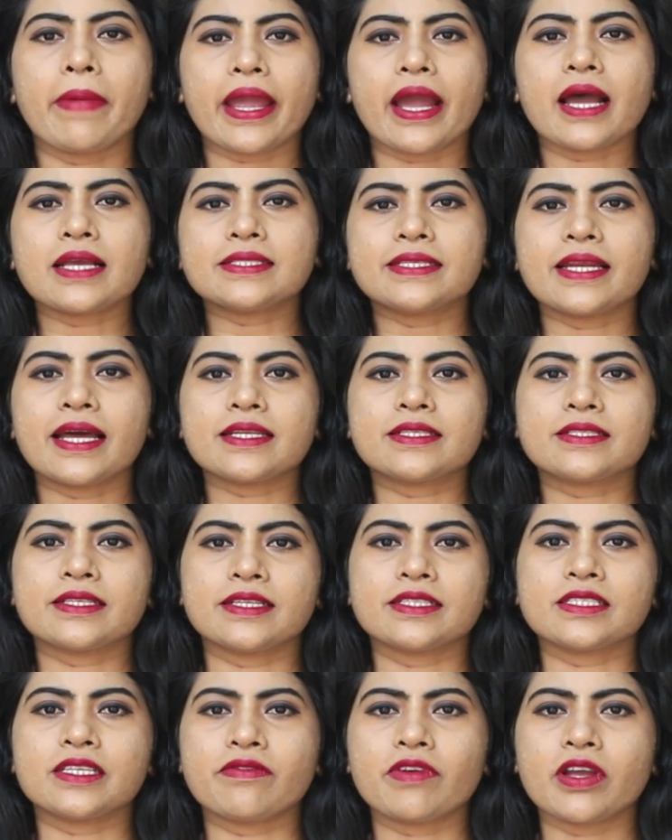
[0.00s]
మెగాస్టార్
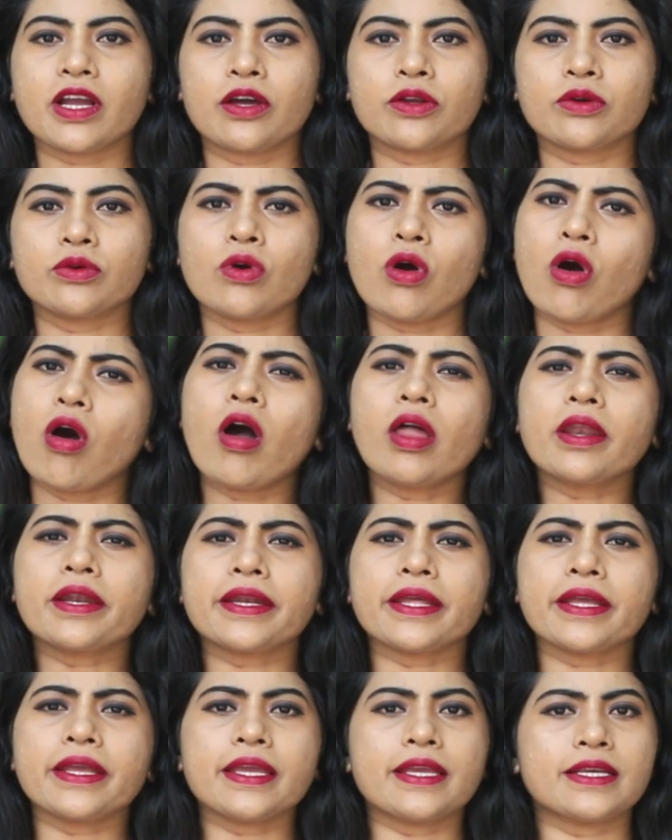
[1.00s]
చిరంజీవి గారు
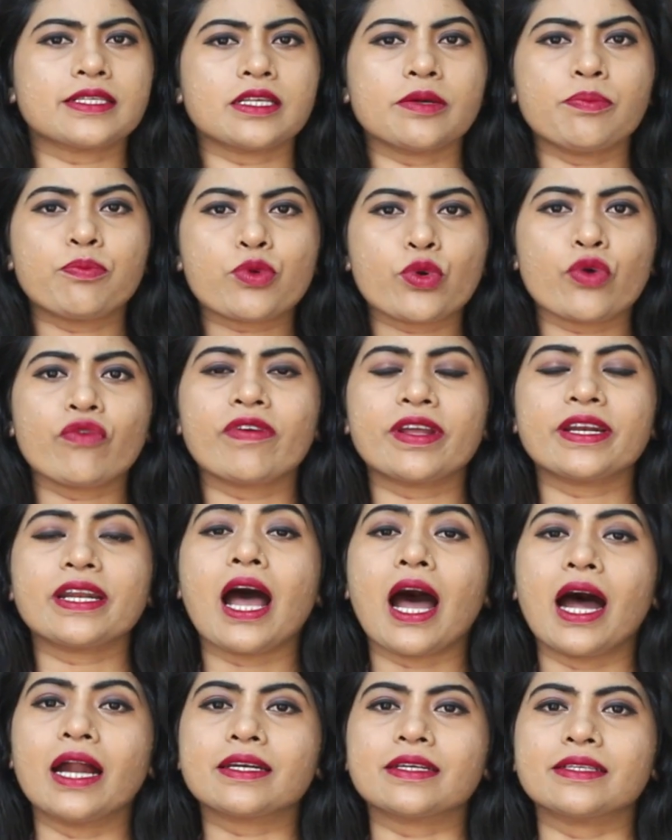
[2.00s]
ఆల్రెడీ హీజ్ అ
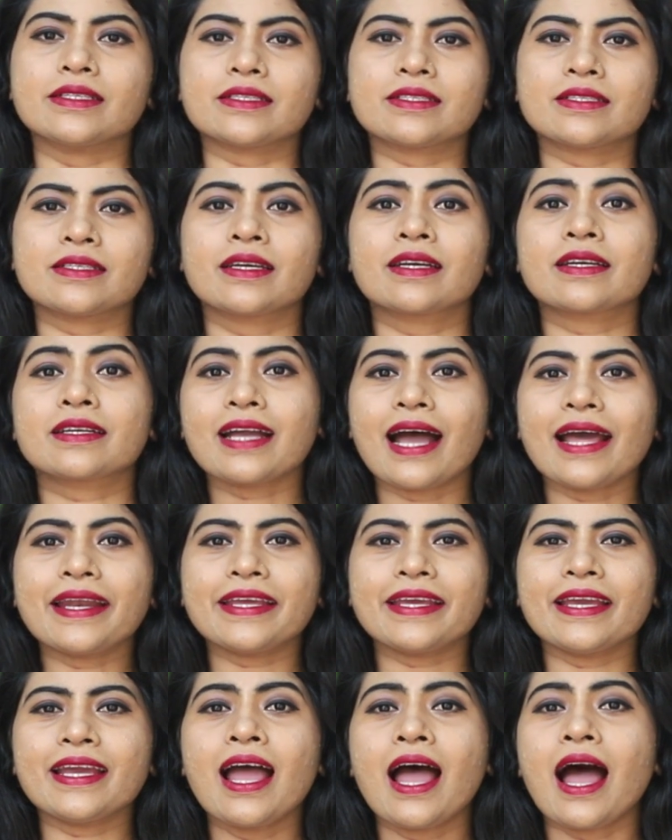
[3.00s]
ప్రూవెన్ ఆర్టిస్ట్
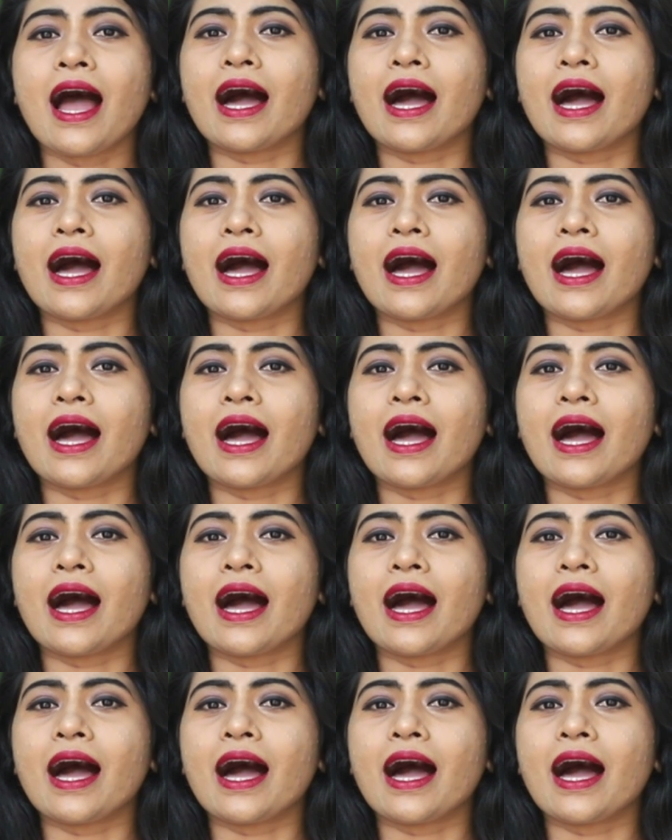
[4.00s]
కానీ